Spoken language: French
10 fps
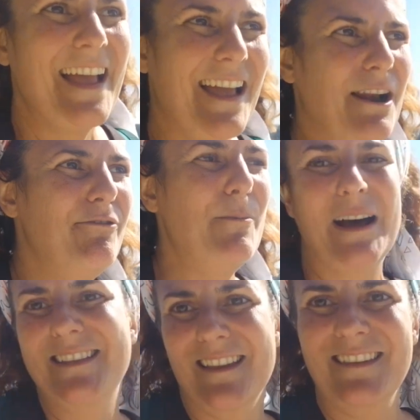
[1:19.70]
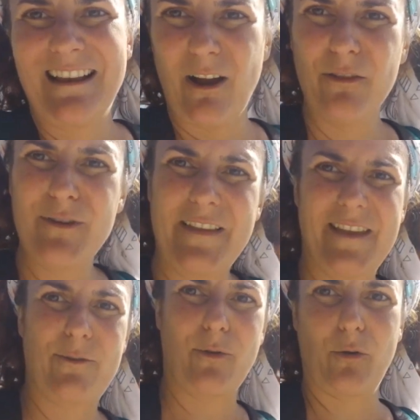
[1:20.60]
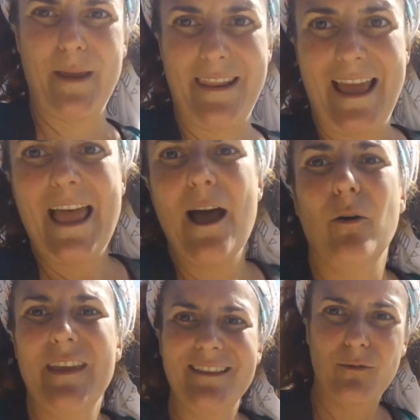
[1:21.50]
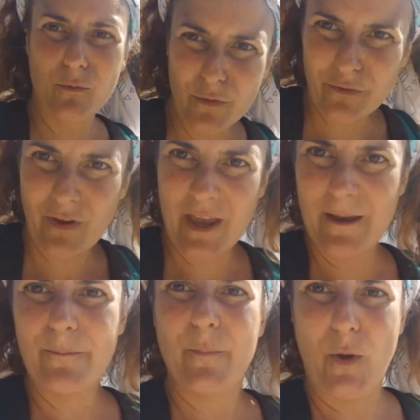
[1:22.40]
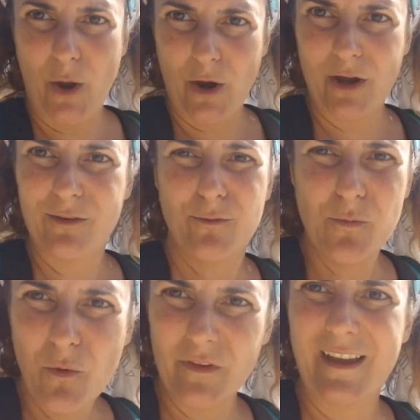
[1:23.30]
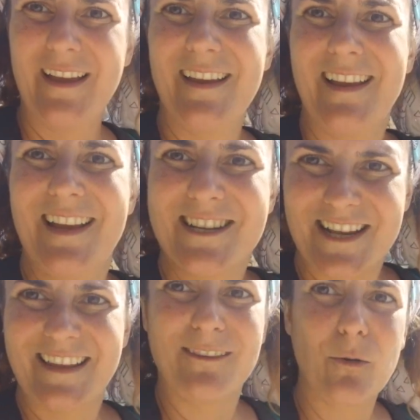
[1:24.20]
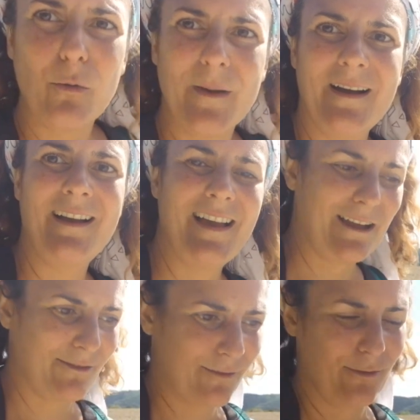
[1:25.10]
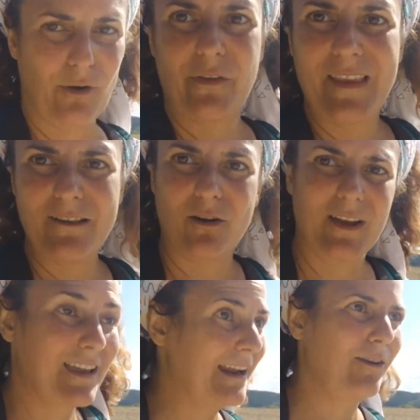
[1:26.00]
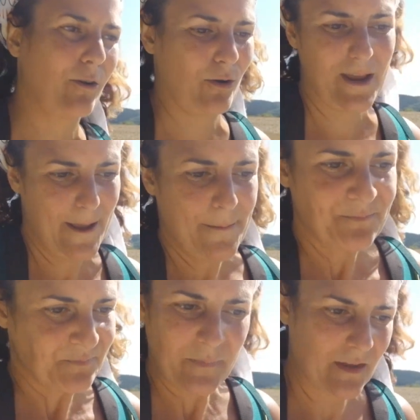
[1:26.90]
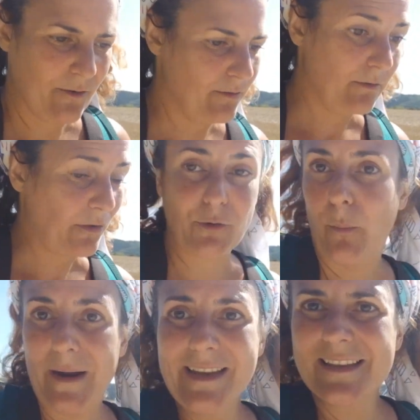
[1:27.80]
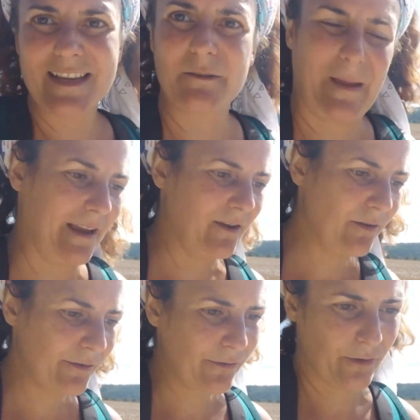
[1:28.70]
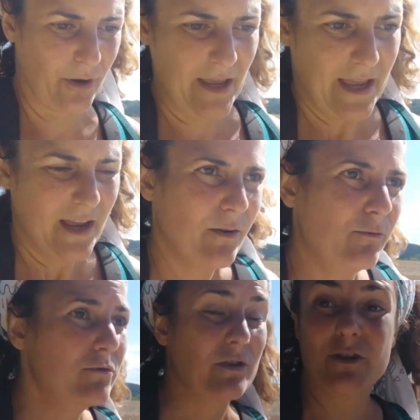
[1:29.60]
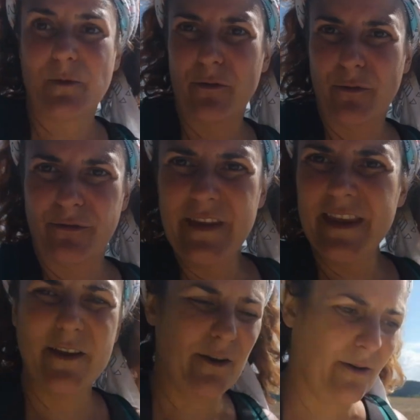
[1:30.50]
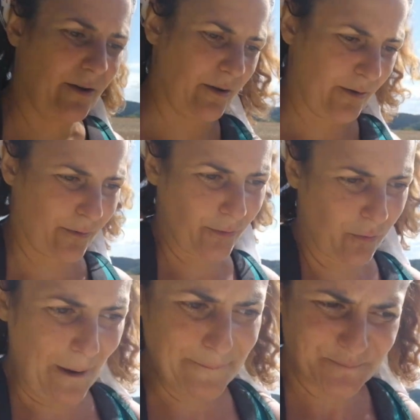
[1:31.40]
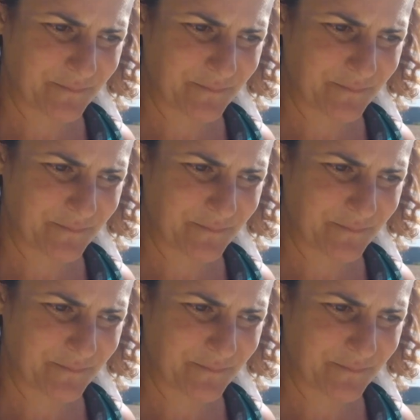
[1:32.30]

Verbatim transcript: elle fait partie intégrante de la nature humaine. On a tous peur, tout le monde, chaque être humain, avant de se lancer dans quelque entreprise, expérience ou changement de vie que ce soit,